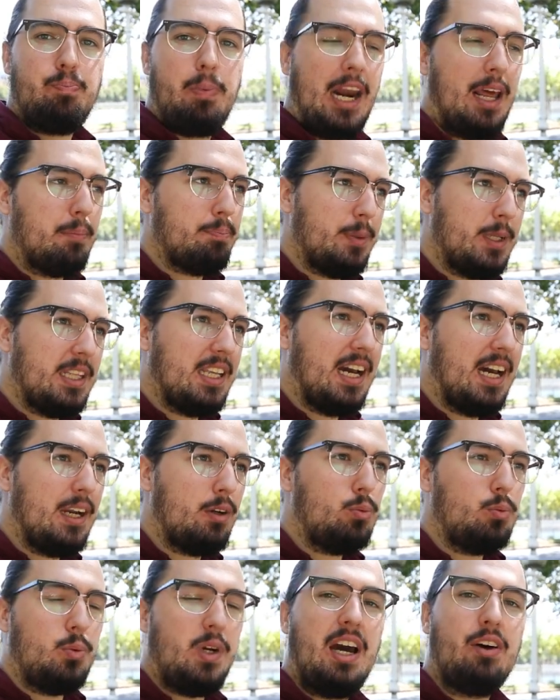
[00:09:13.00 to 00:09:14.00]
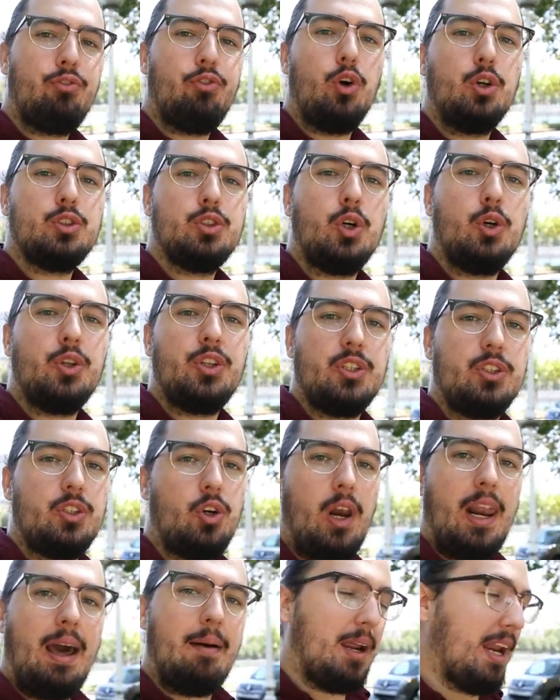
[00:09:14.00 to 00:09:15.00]
para pillar una foto
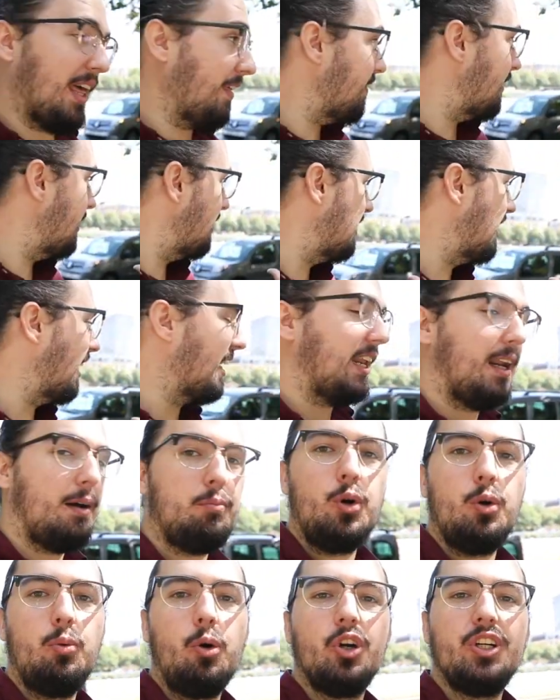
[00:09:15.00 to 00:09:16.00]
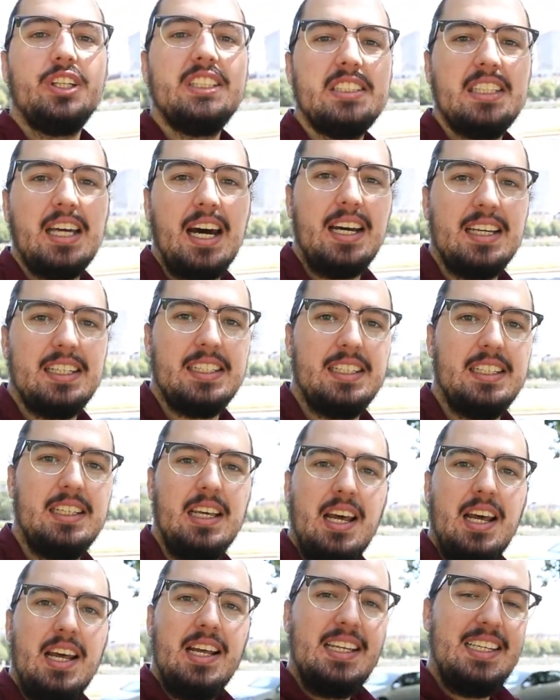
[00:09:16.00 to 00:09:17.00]
con la barandilla que era muy bonita y,
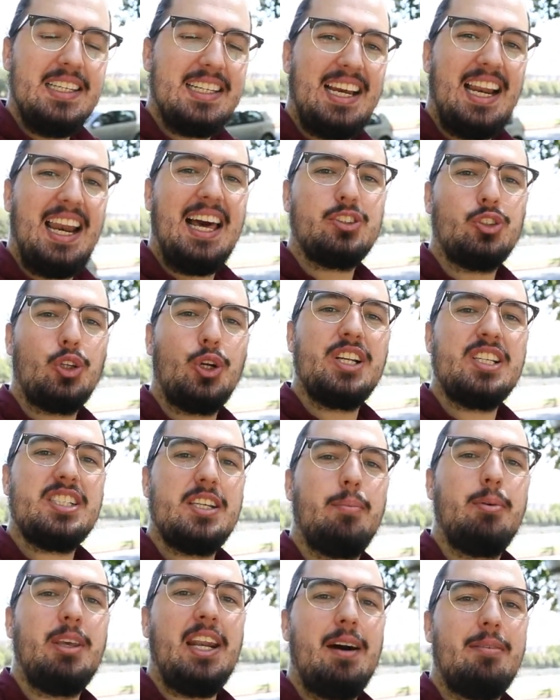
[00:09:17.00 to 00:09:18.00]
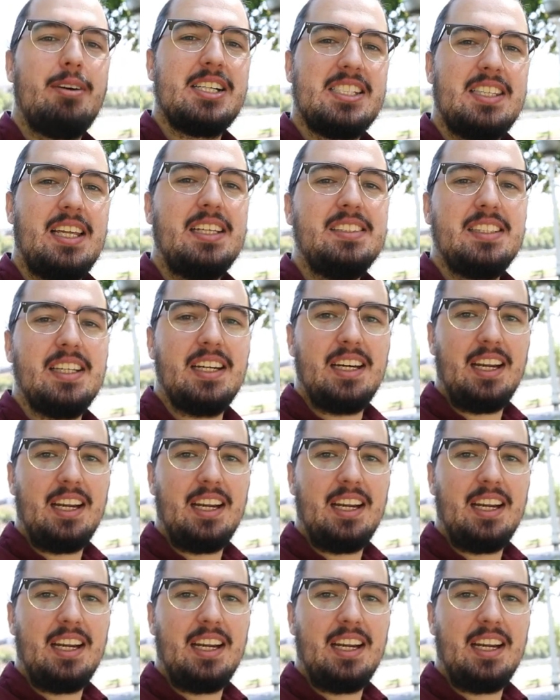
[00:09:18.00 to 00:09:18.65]
y que la torre se viera bastante